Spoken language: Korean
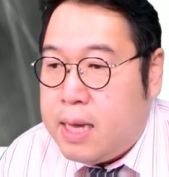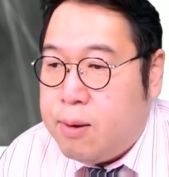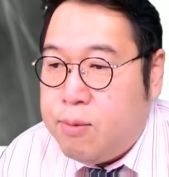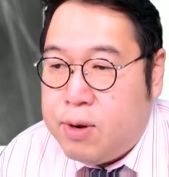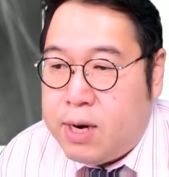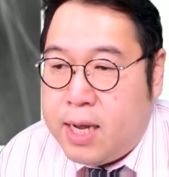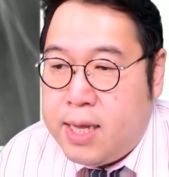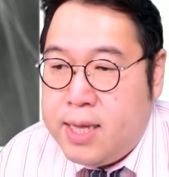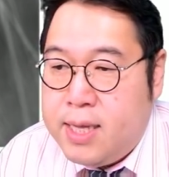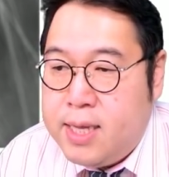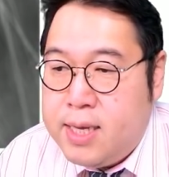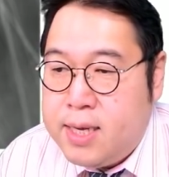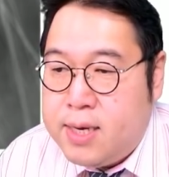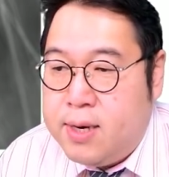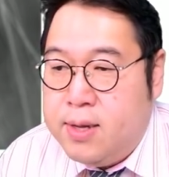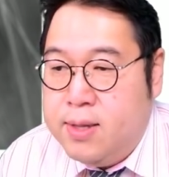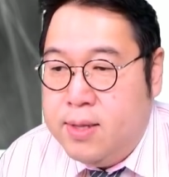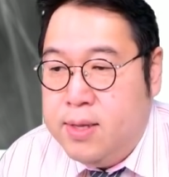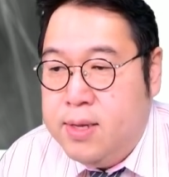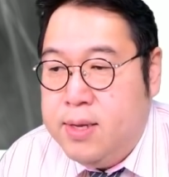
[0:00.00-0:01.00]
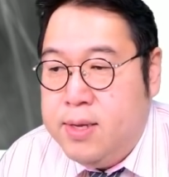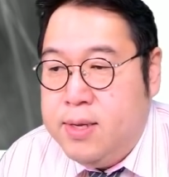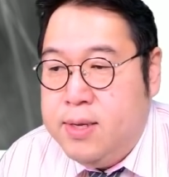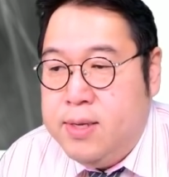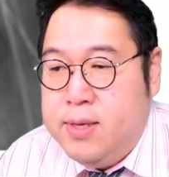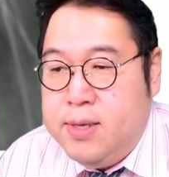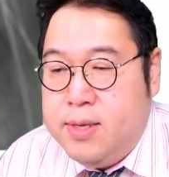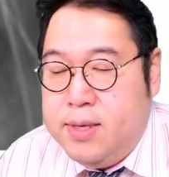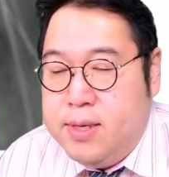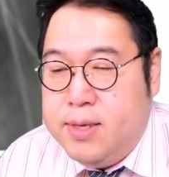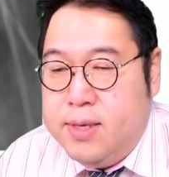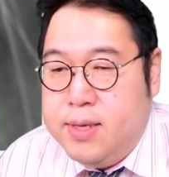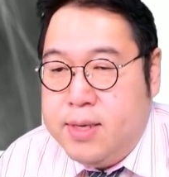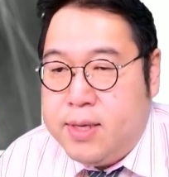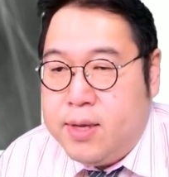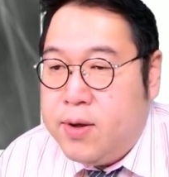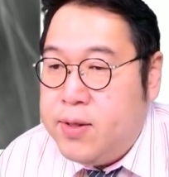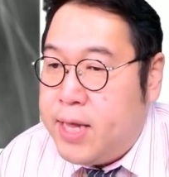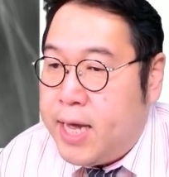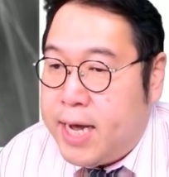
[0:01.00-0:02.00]
탁월한 그런 어,
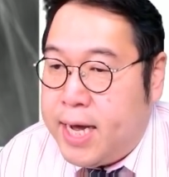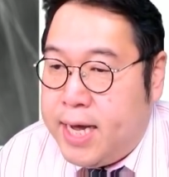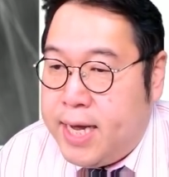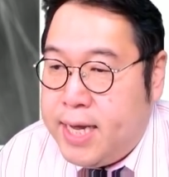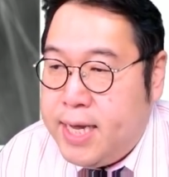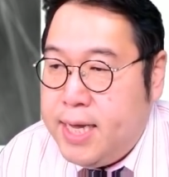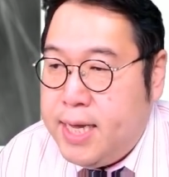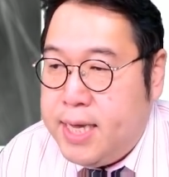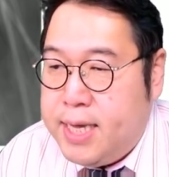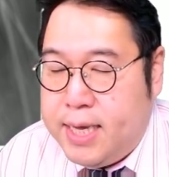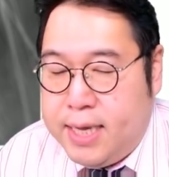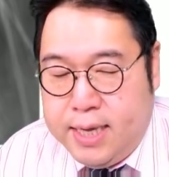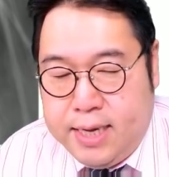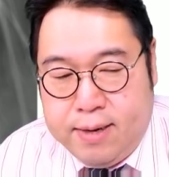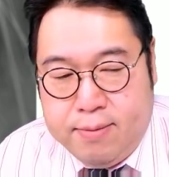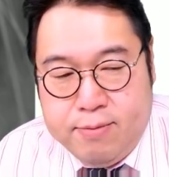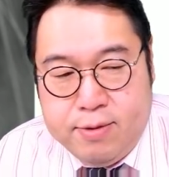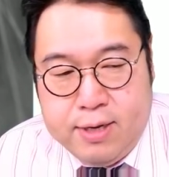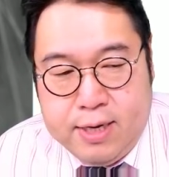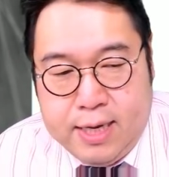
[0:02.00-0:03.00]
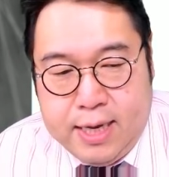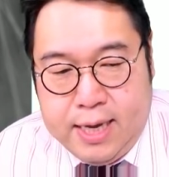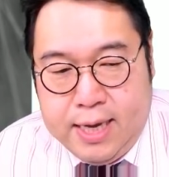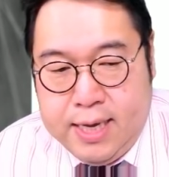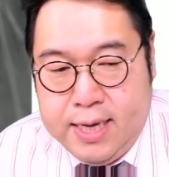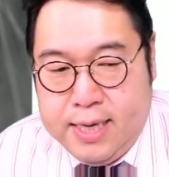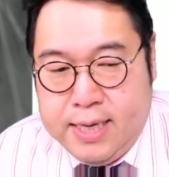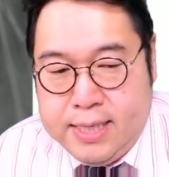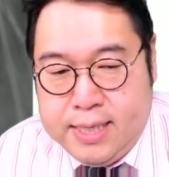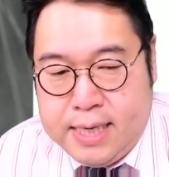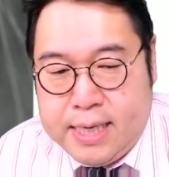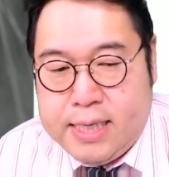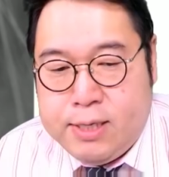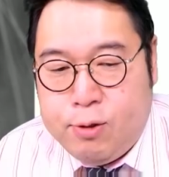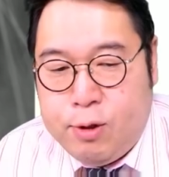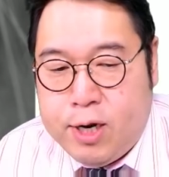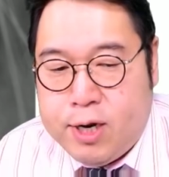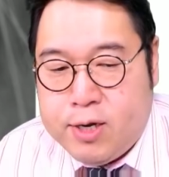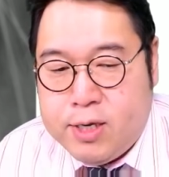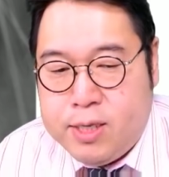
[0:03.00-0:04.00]
견해가 여러분들께
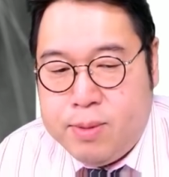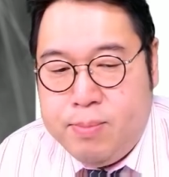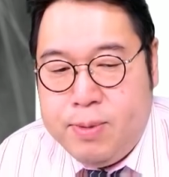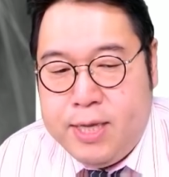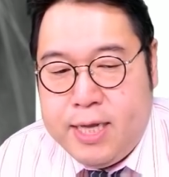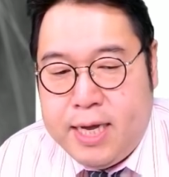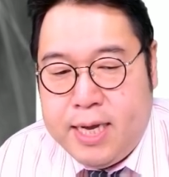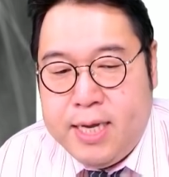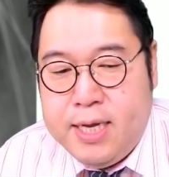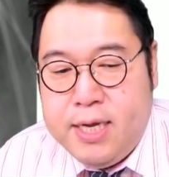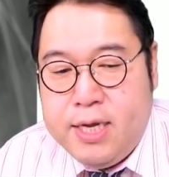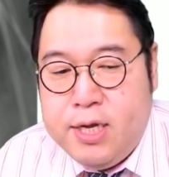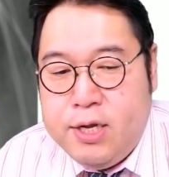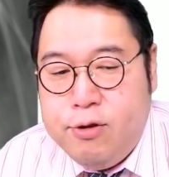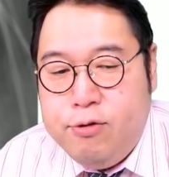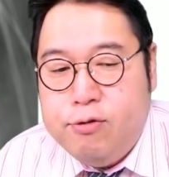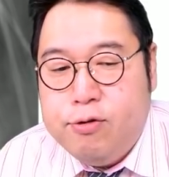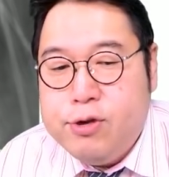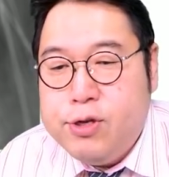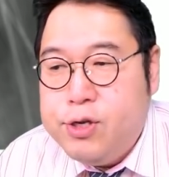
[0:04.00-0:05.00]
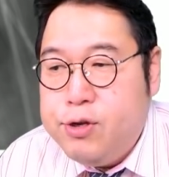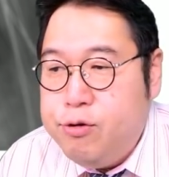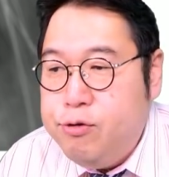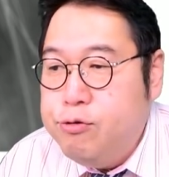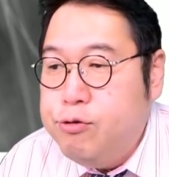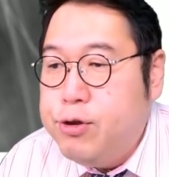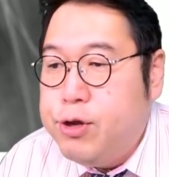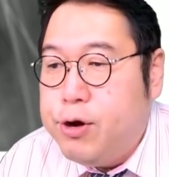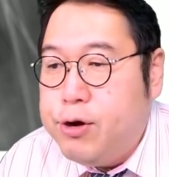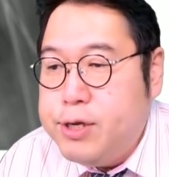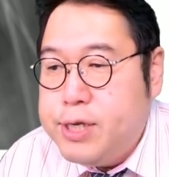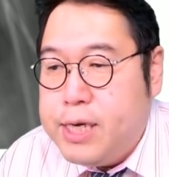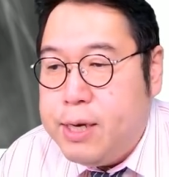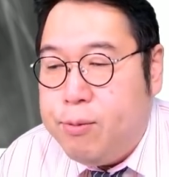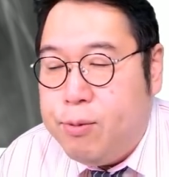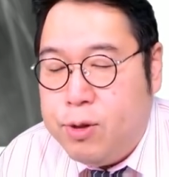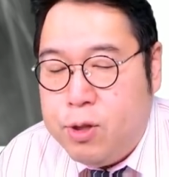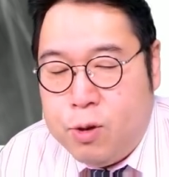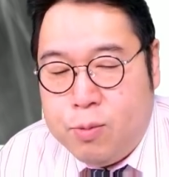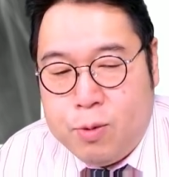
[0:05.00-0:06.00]
제시될 것입니다. 유경재
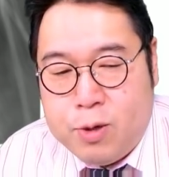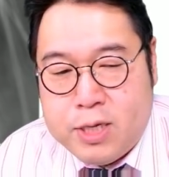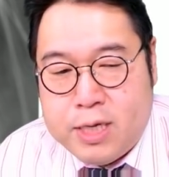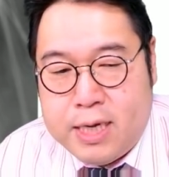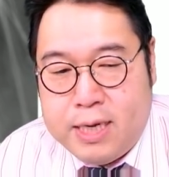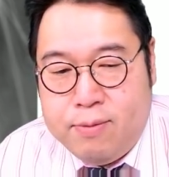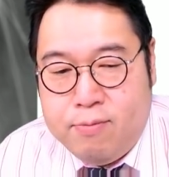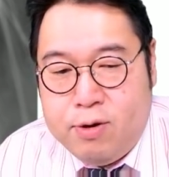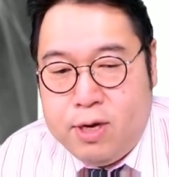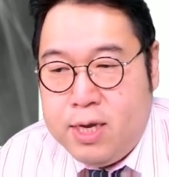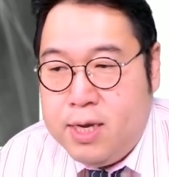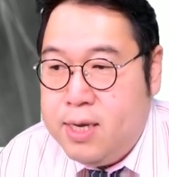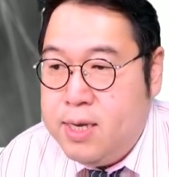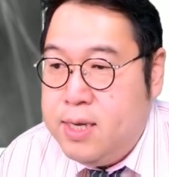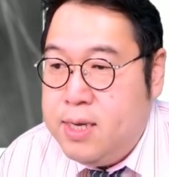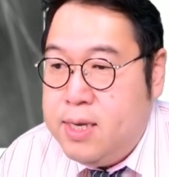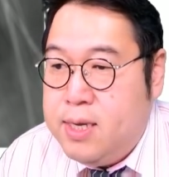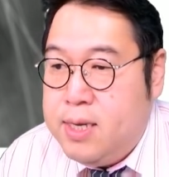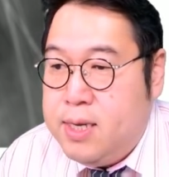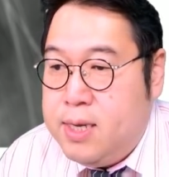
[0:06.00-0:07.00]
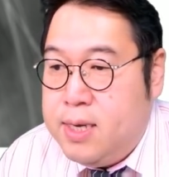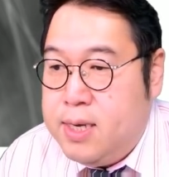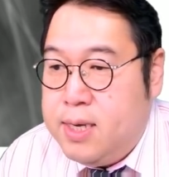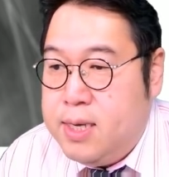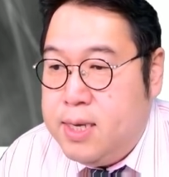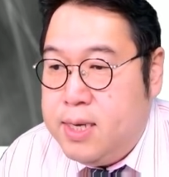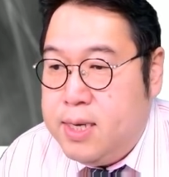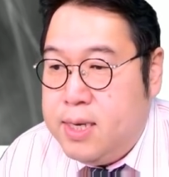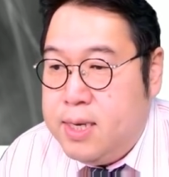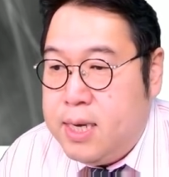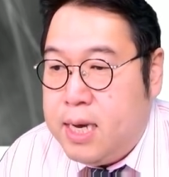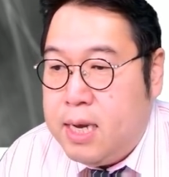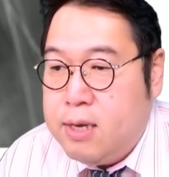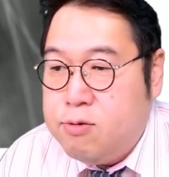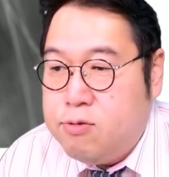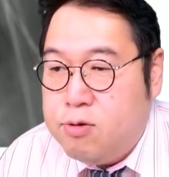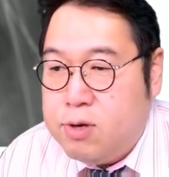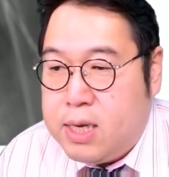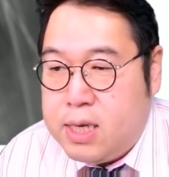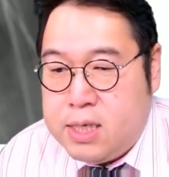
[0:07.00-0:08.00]
원로 목사님, 우리 어,
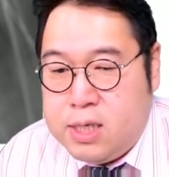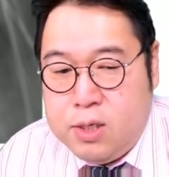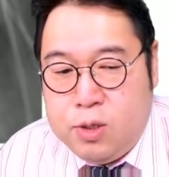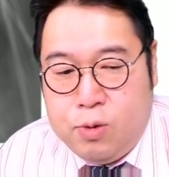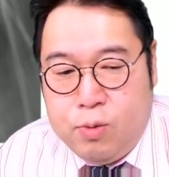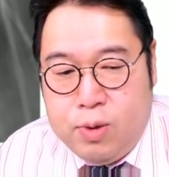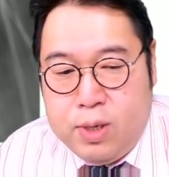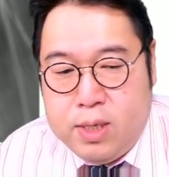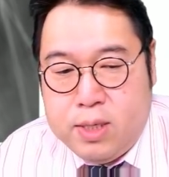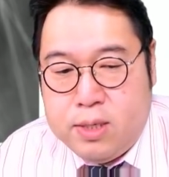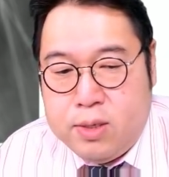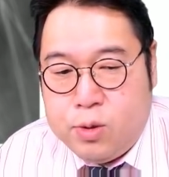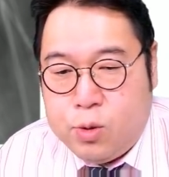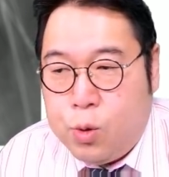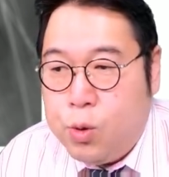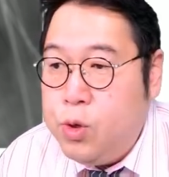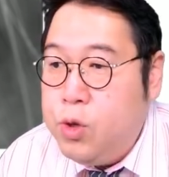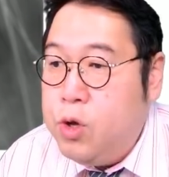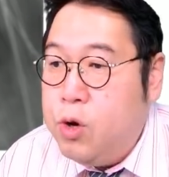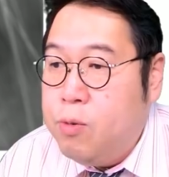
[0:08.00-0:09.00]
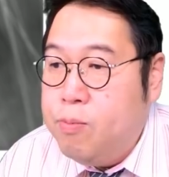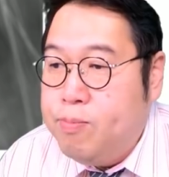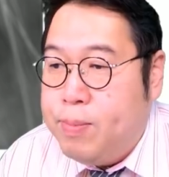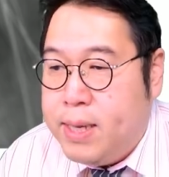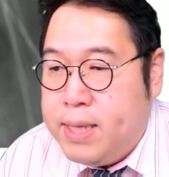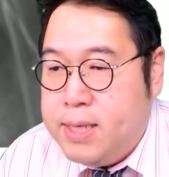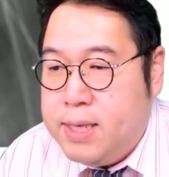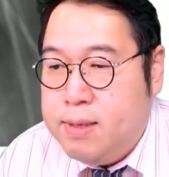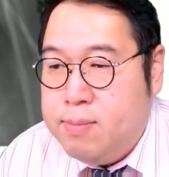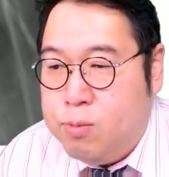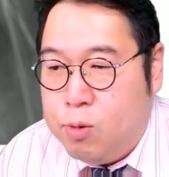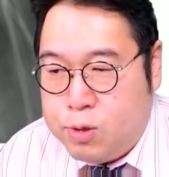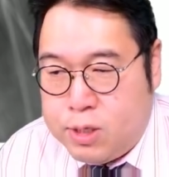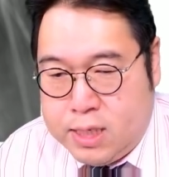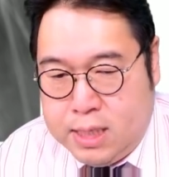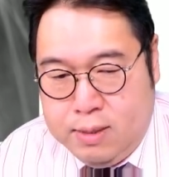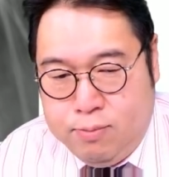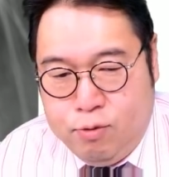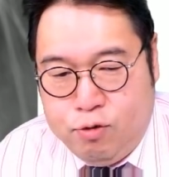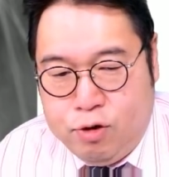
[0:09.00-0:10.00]
한국 개신교회에서 존경받는
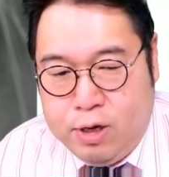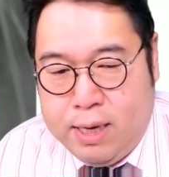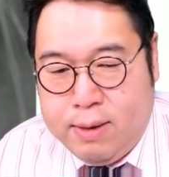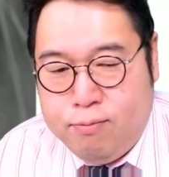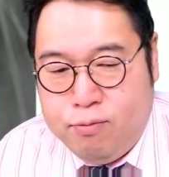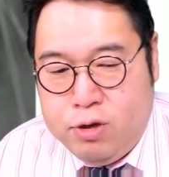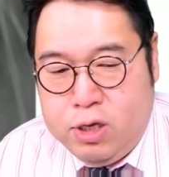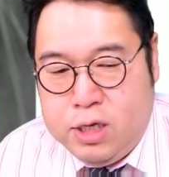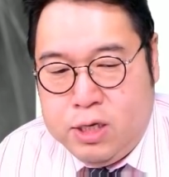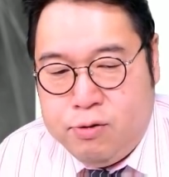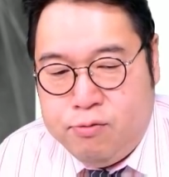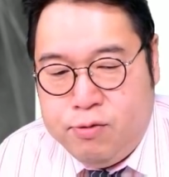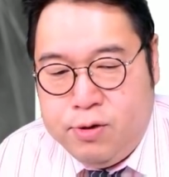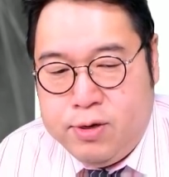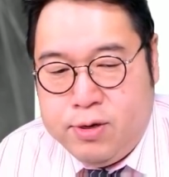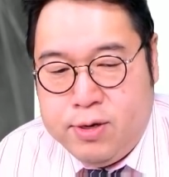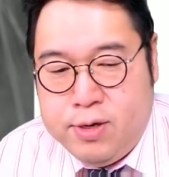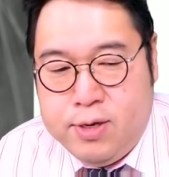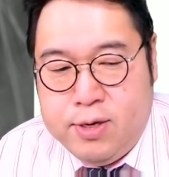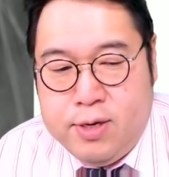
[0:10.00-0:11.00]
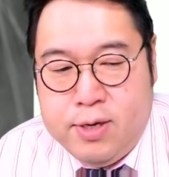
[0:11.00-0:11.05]
목사님 중에 한 분이시고요.